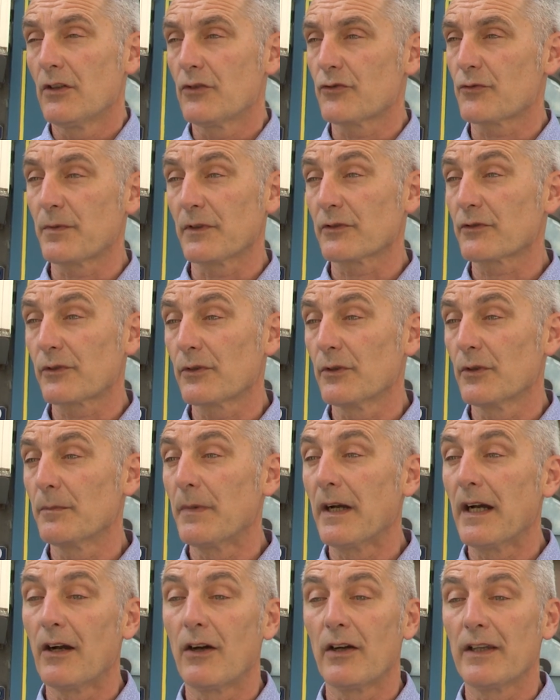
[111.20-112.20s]
Je pense qu'il
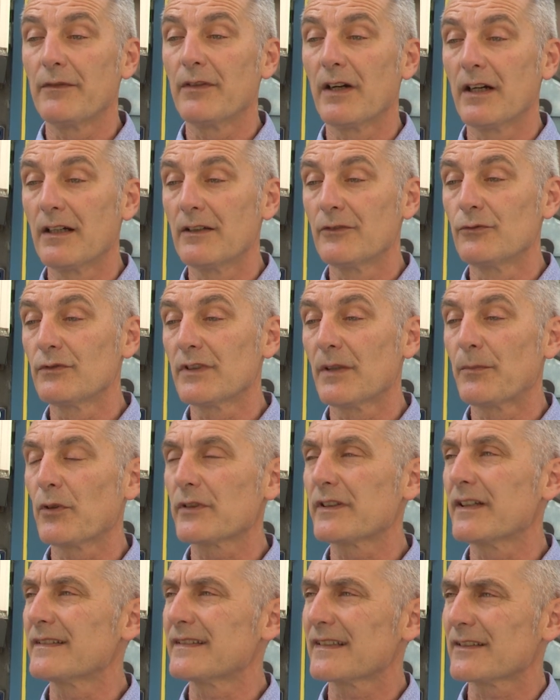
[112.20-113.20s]
ben, va nous
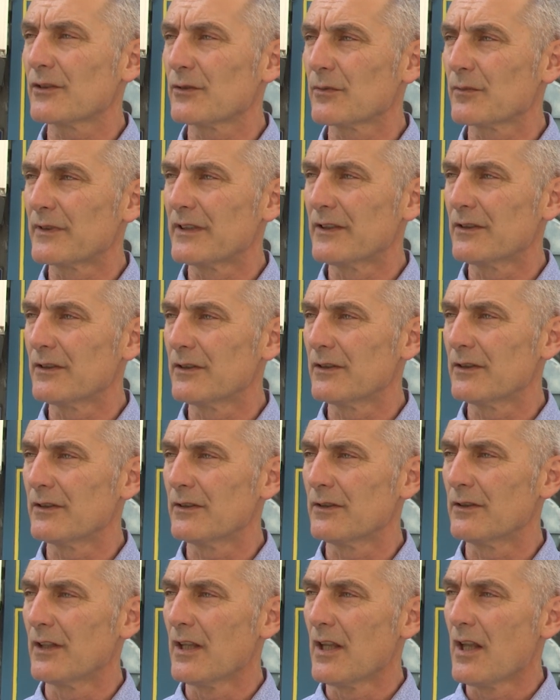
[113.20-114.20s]
apporter un certain nombre
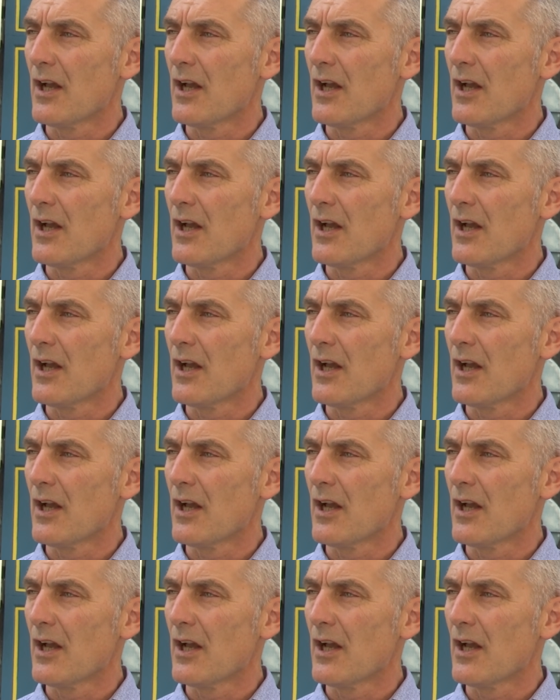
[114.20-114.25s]
de,